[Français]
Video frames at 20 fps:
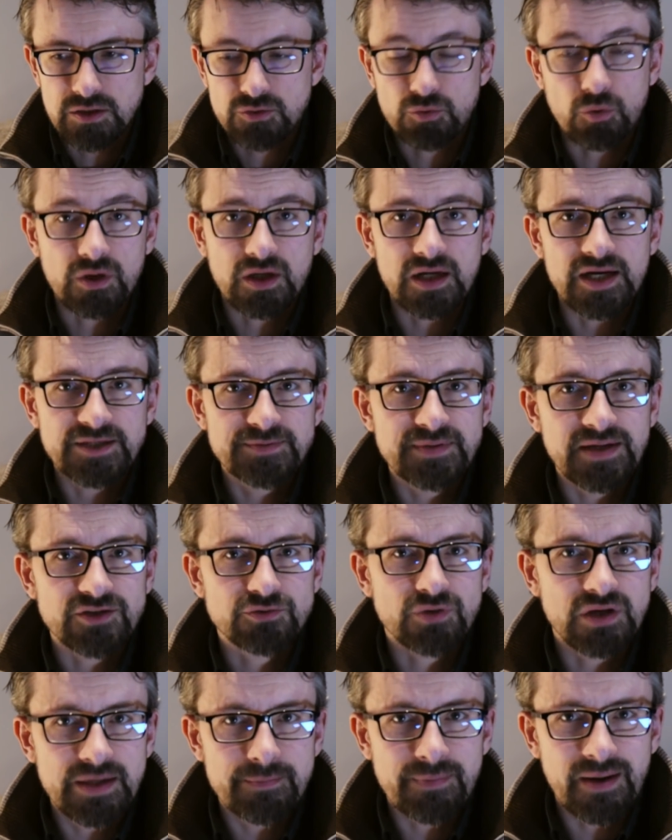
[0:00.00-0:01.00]
Donc
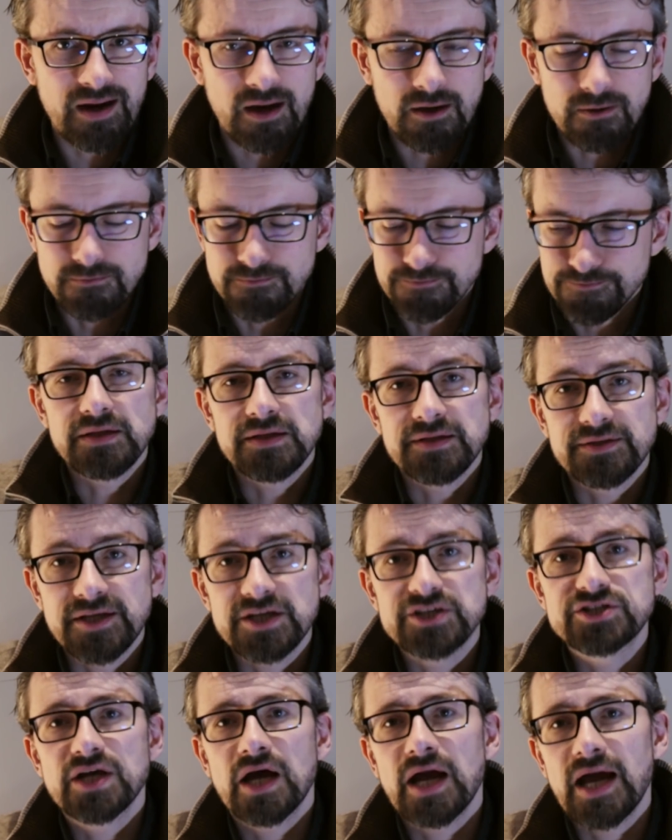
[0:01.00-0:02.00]
l'explication, elle n'est pas là
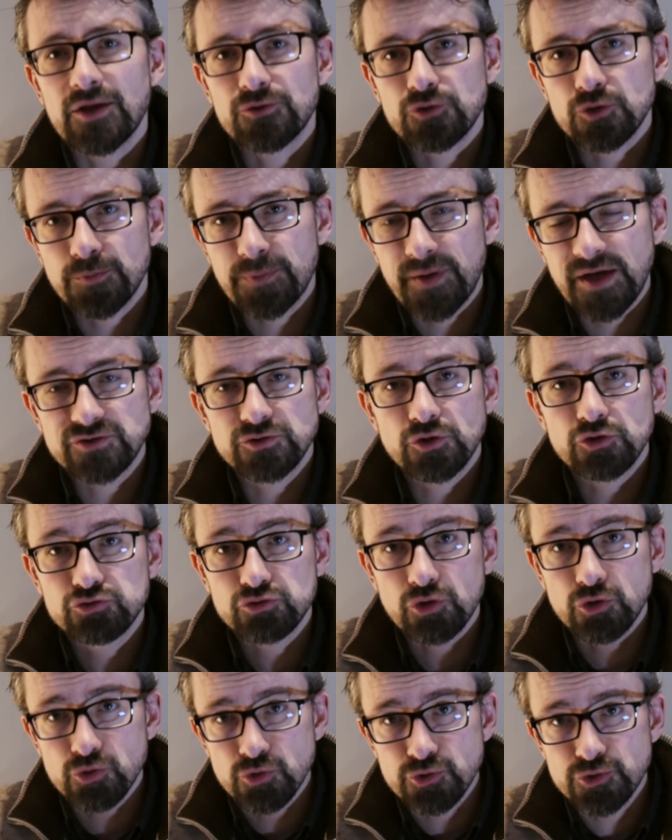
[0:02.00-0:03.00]
déjà être présent
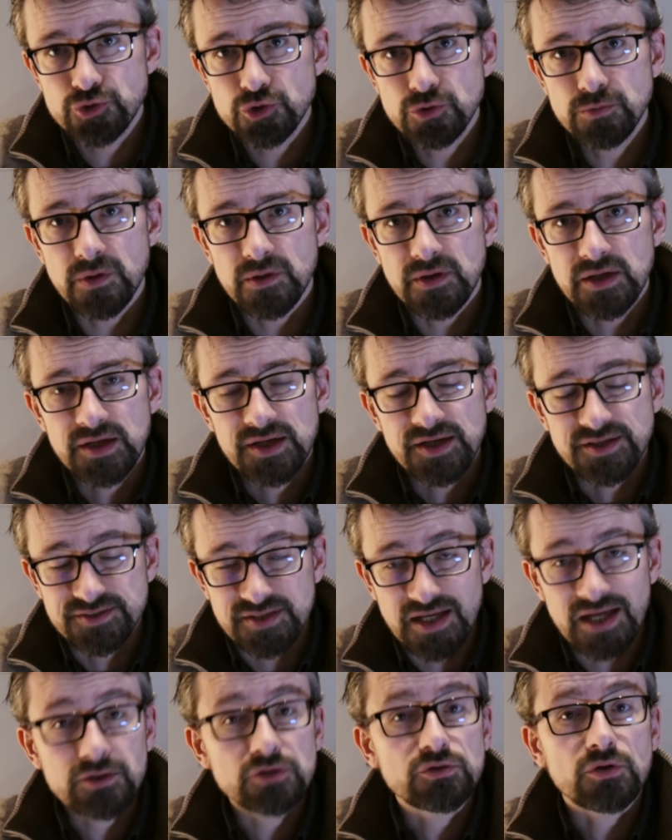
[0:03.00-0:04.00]
sur YouTube,
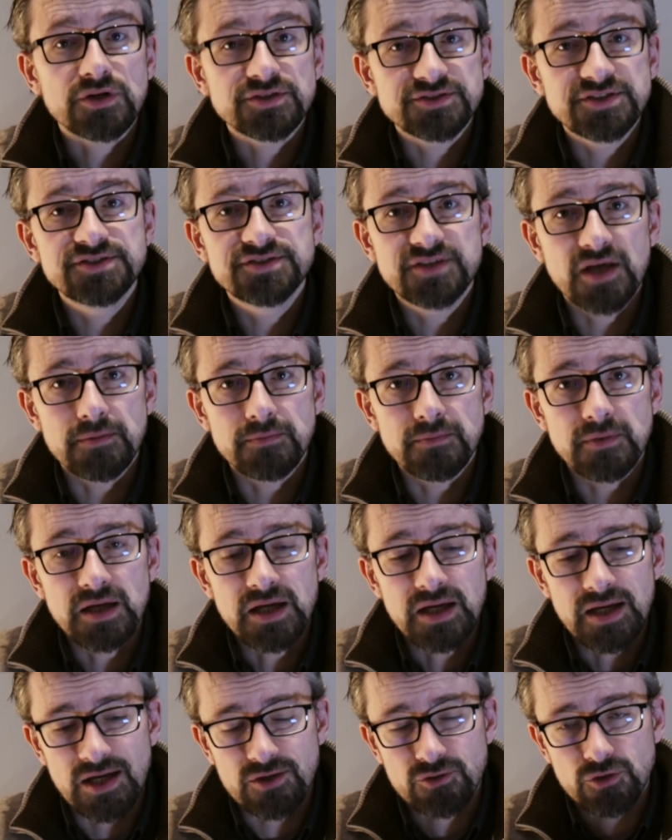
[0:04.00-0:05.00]
c'est être dans le système.
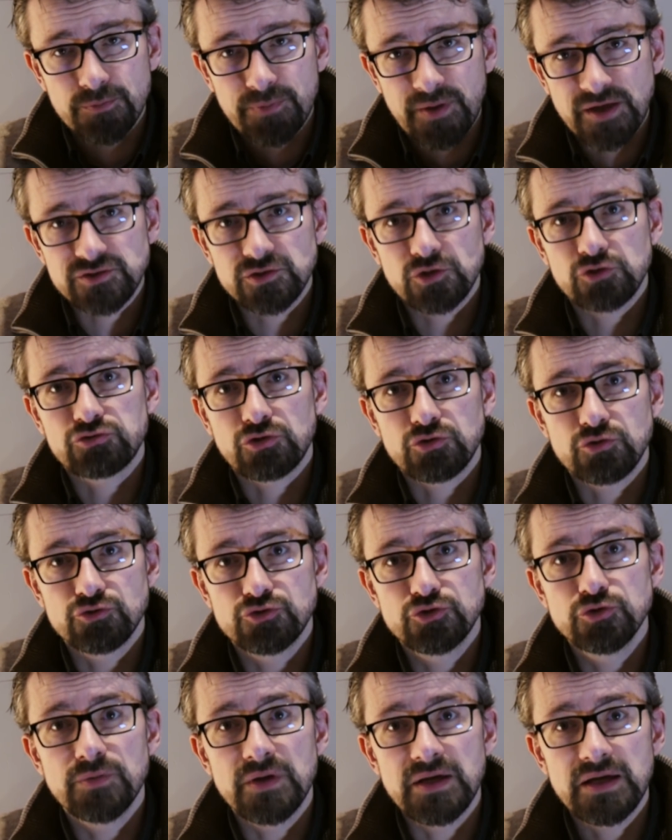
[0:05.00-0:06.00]
Être présent sur
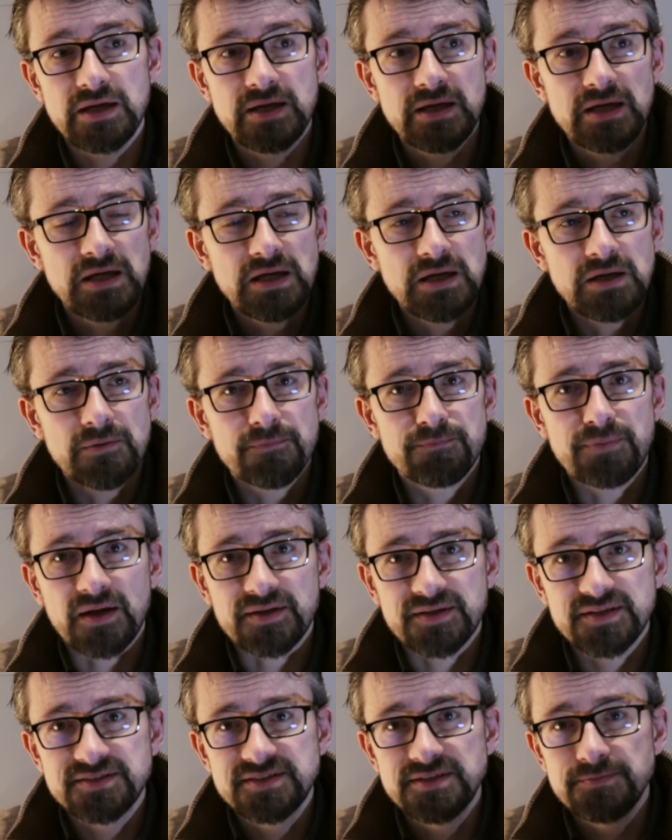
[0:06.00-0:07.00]
YouTube et
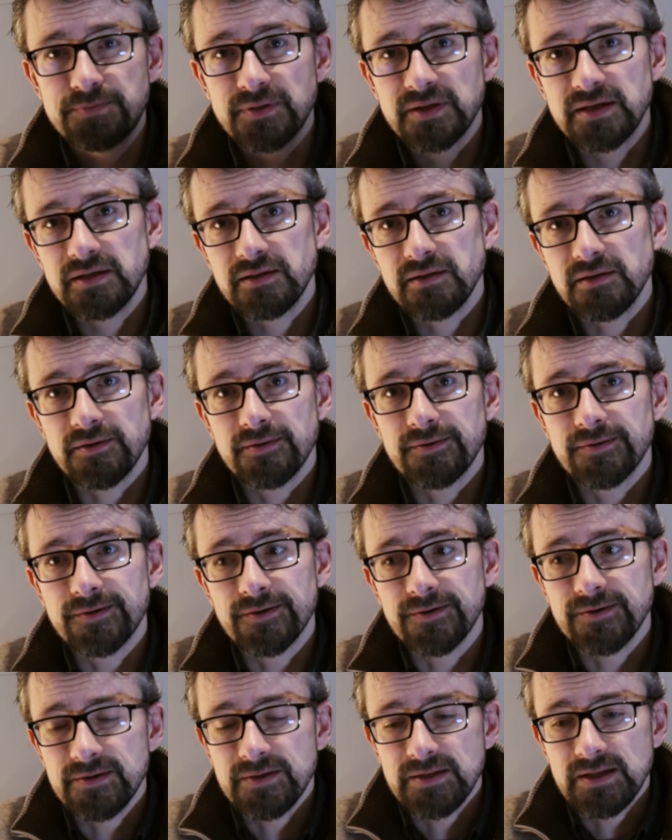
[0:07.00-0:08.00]
participer
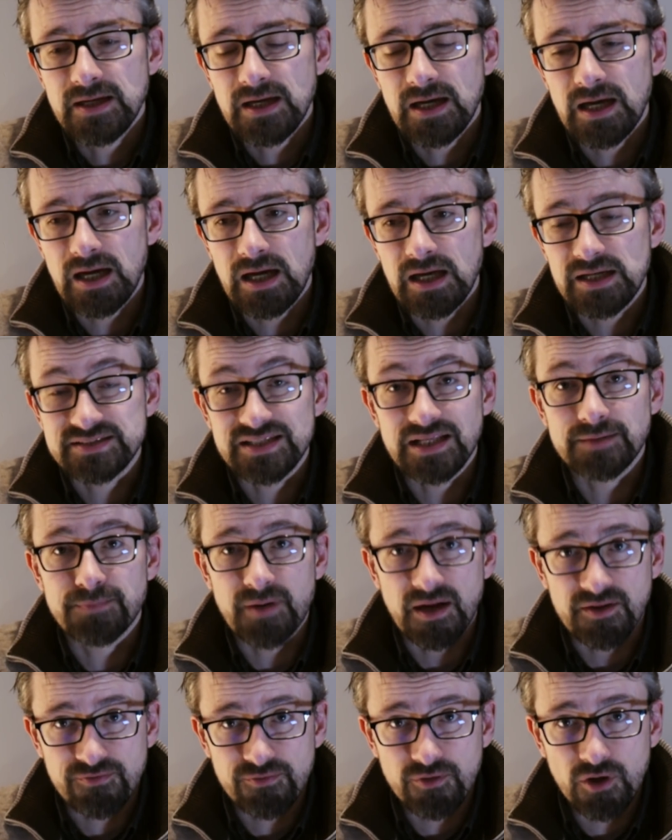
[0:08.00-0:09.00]
euh, à cette
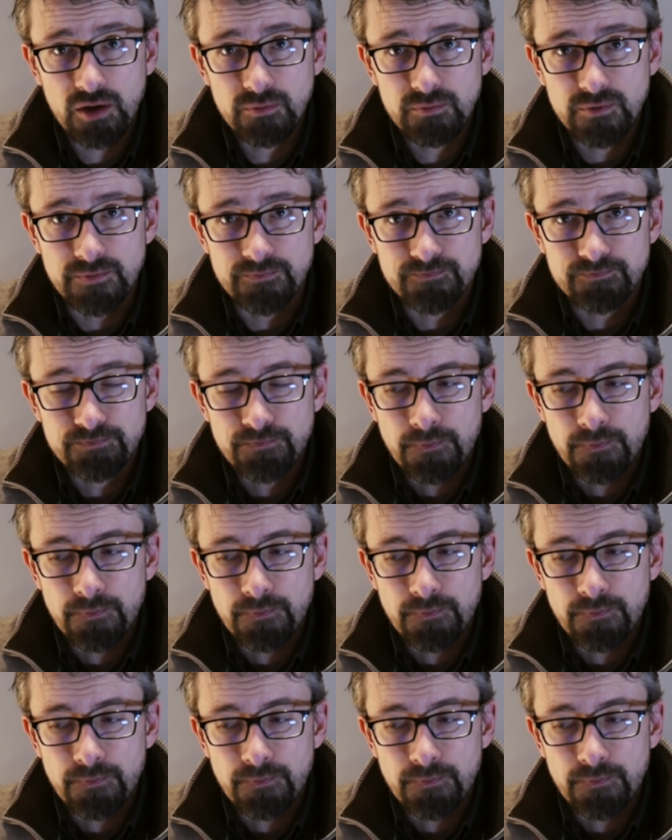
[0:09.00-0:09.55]
plateforme,